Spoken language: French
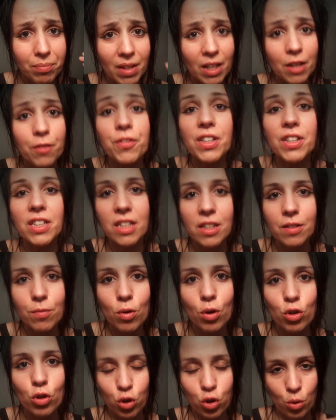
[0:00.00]

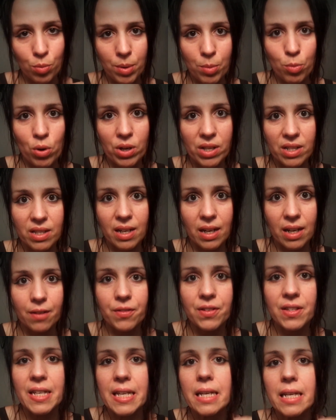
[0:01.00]
Effectivement, se remémorer ses rêves,
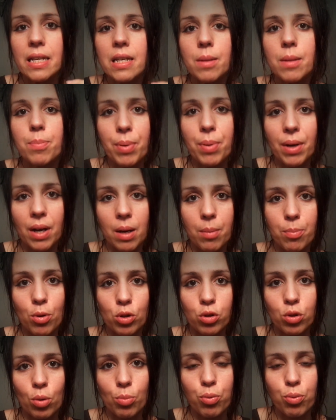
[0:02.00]
c'est hyper
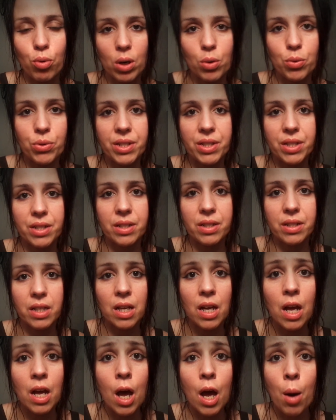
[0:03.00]
important pour la
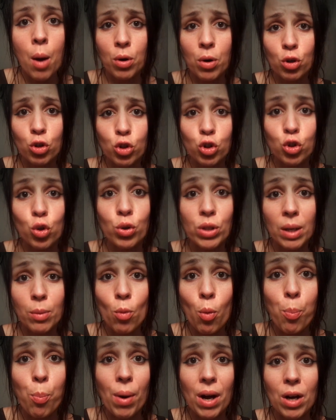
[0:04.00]
lucidité. Moi, quand je regarde
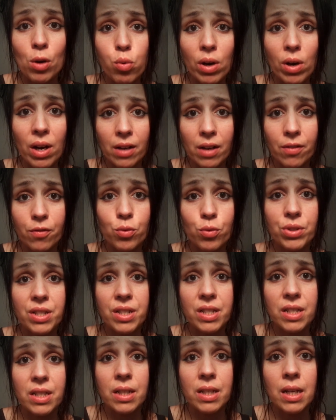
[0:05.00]
mon parcours rêve
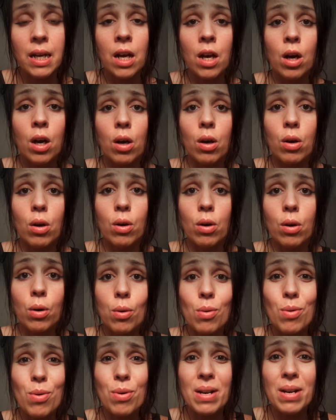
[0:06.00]
lucide, euh,
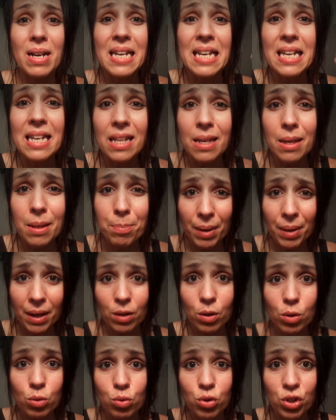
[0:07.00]
les
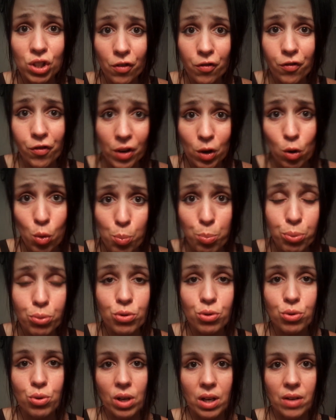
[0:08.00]
périodes où j'ai fait le plus
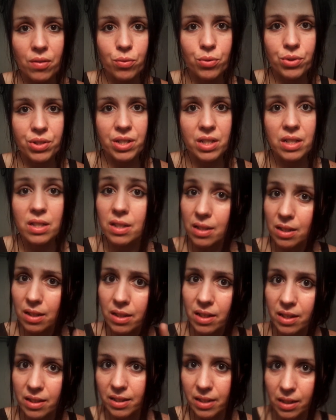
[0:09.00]
de rêves lucides, c'était
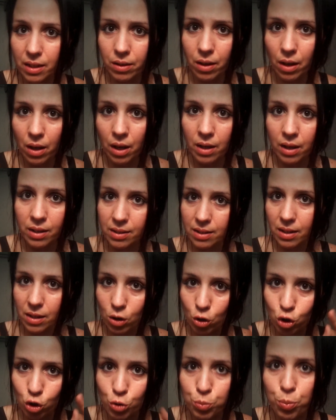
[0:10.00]
des dildes. C'est-à-dire
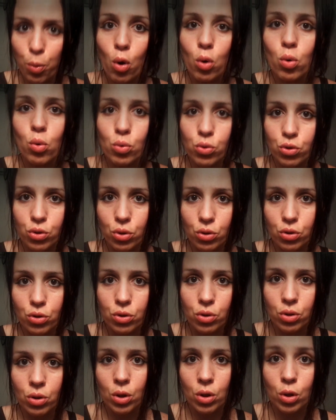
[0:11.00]
que je prends
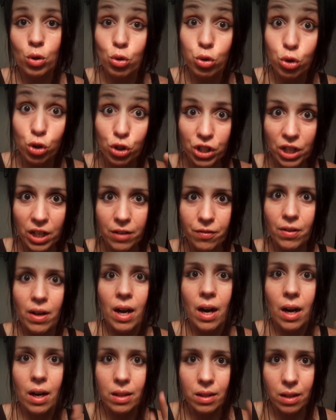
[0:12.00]
conscience que je rêve
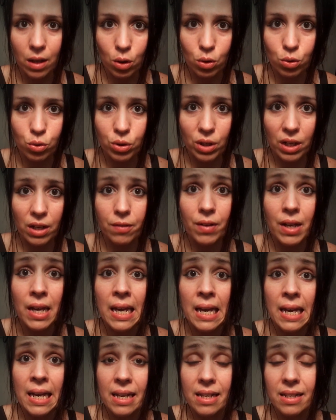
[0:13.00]
à l'intérieur du rêve.
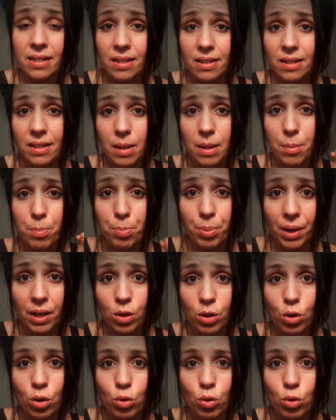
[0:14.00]
Et c'était des périodes